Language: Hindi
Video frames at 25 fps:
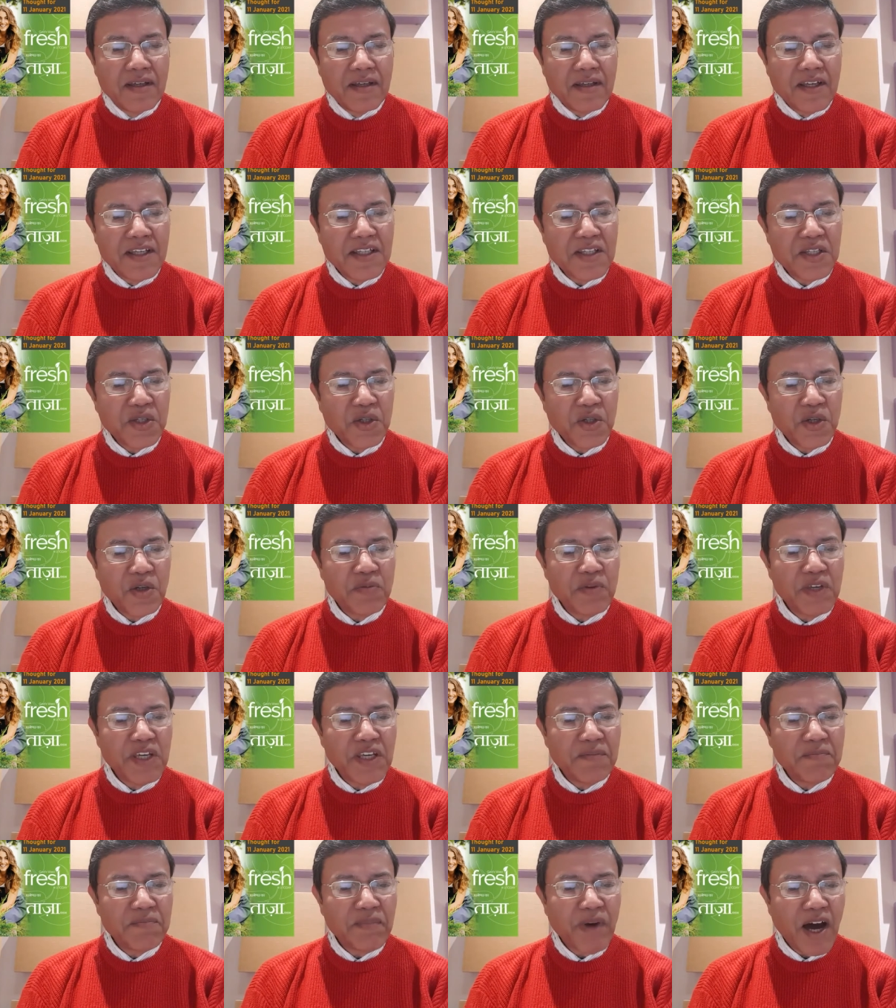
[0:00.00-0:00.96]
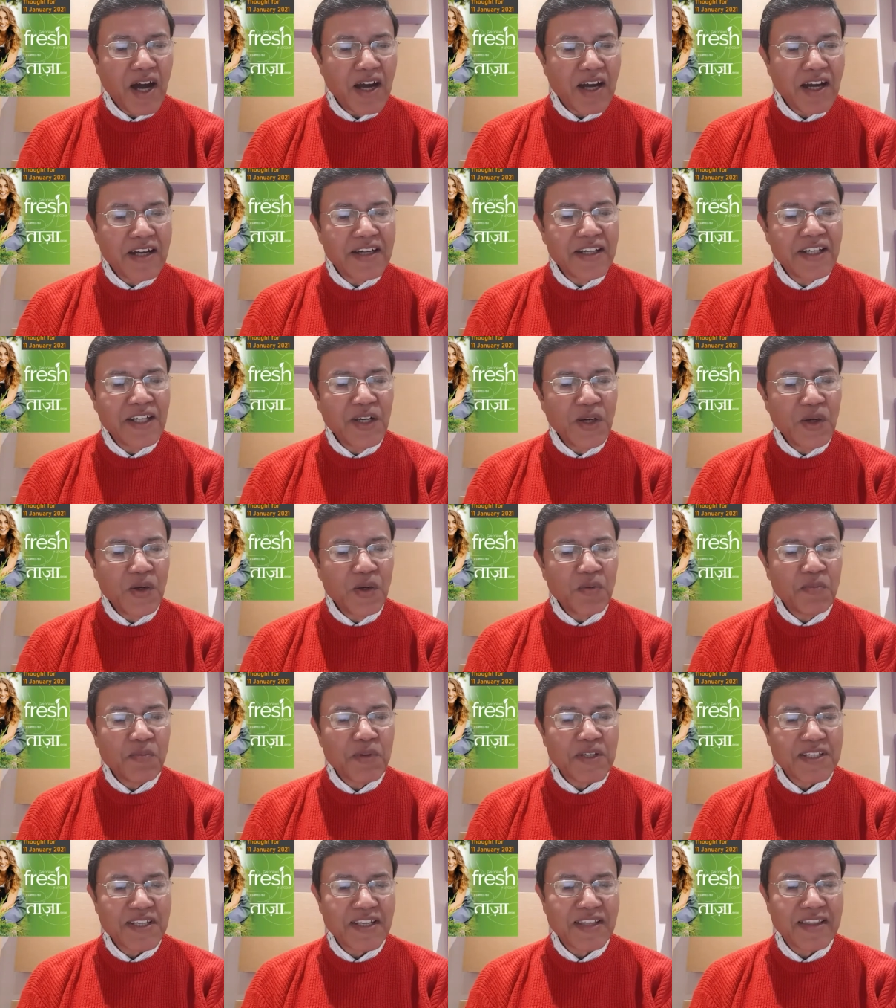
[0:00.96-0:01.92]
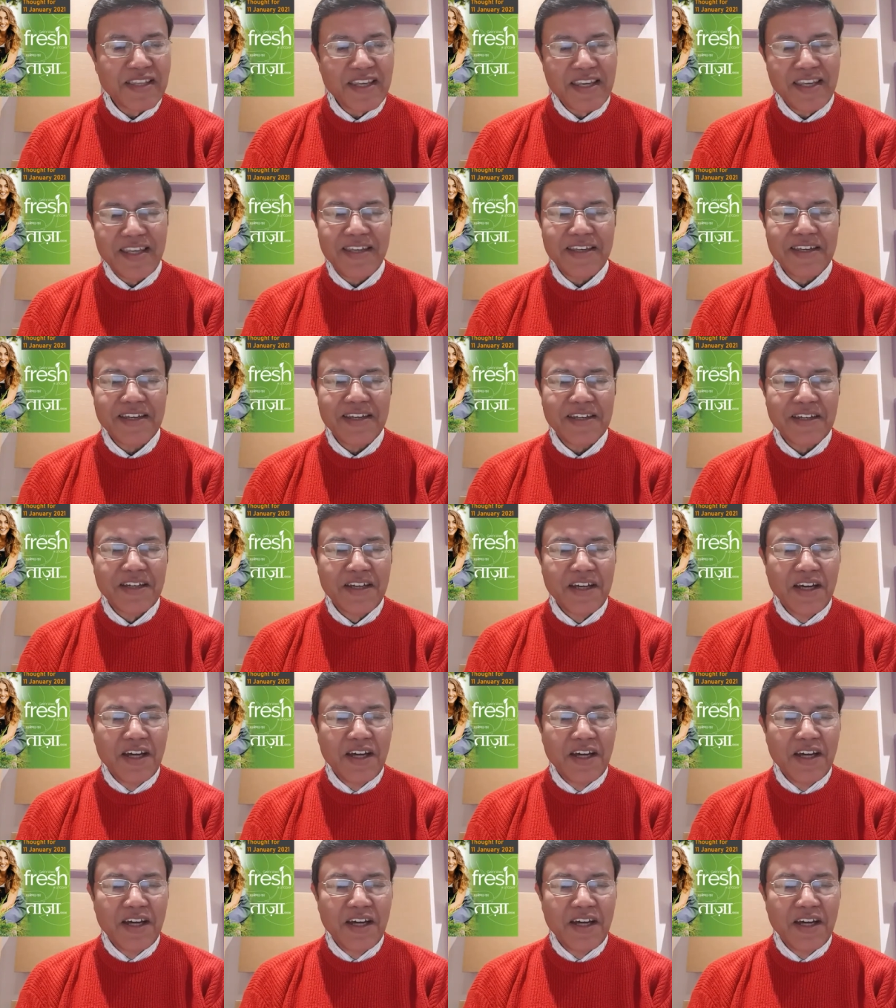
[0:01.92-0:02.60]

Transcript: किसी को भी पाखंडी लोग पसंद नहीं है